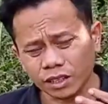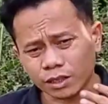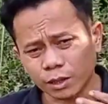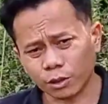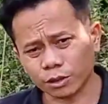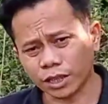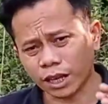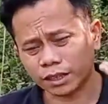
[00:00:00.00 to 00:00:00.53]

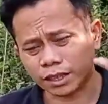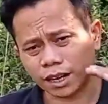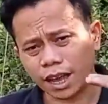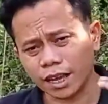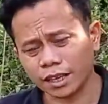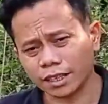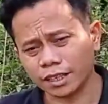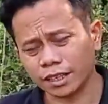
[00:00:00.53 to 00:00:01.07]
Terus yang
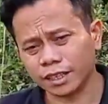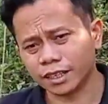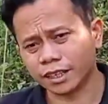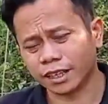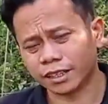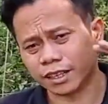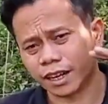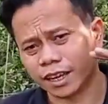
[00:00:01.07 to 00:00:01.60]
terakhir,
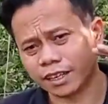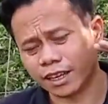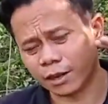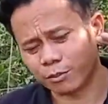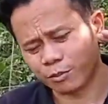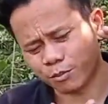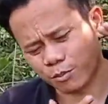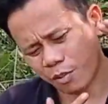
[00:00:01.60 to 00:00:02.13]
yang terakhir yang
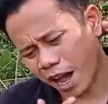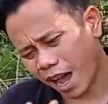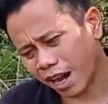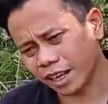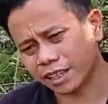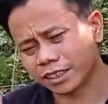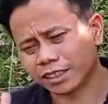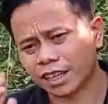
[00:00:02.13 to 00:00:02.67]

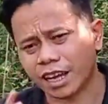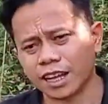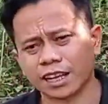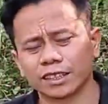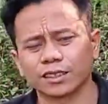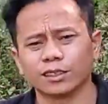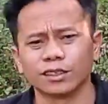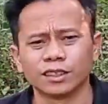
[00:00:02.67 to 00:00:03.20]
paling sangat
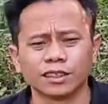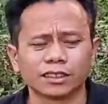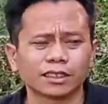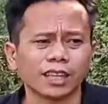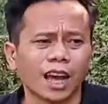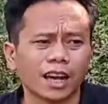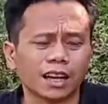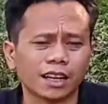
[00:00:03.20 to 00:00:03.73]

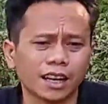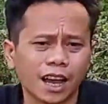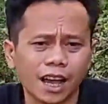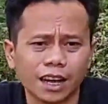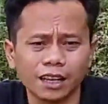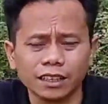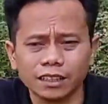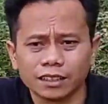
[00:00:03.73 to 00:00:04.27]

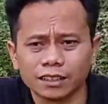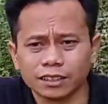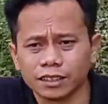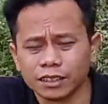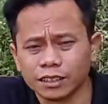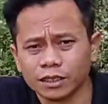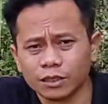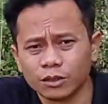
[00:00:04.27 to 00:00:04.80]
sakral
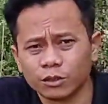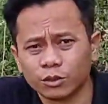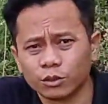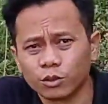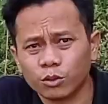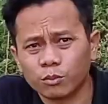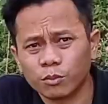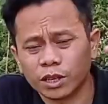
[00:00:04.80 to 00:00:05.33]

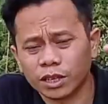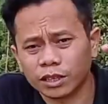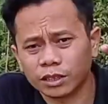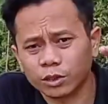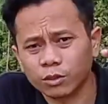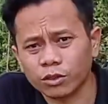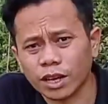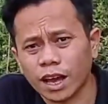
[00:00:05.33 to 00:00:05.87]
untuk
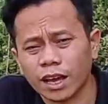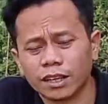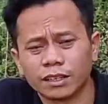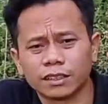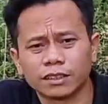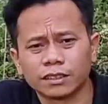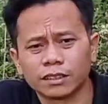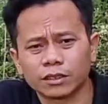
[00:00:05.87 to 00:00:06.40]
menentukan
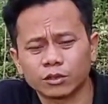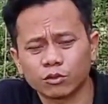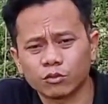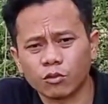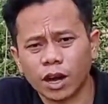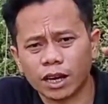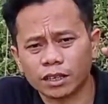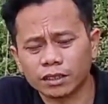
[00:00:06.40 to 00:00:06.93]

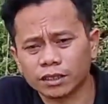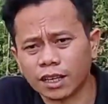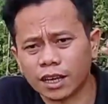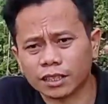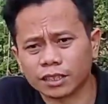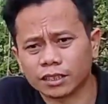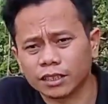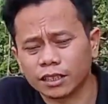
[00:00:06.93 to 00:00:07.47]

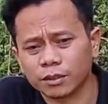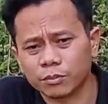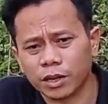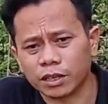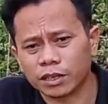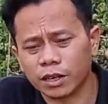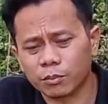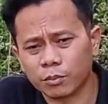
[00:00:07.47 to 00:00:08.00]
kualitas
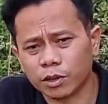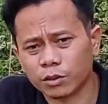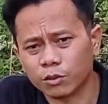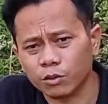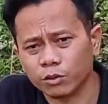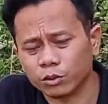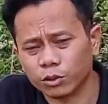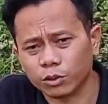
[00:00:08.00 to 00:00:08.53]
daripada
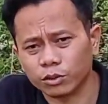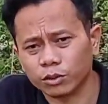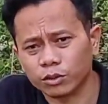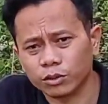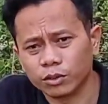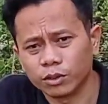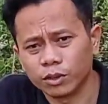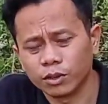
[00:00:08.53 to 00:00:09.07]
perkutut
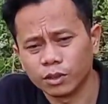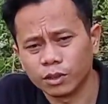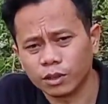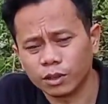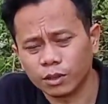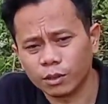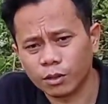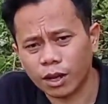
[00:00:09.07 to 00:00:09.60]

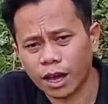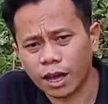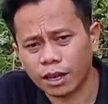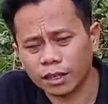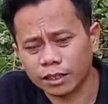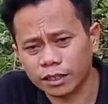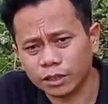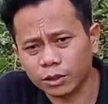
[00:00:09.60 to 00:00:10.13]

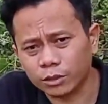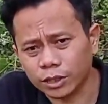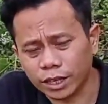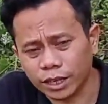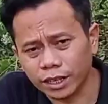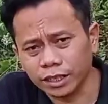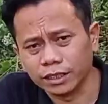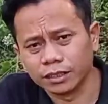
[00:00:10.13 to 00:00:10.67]
lokal itu
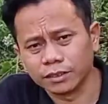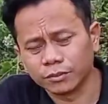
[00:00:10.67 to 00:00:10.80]
ya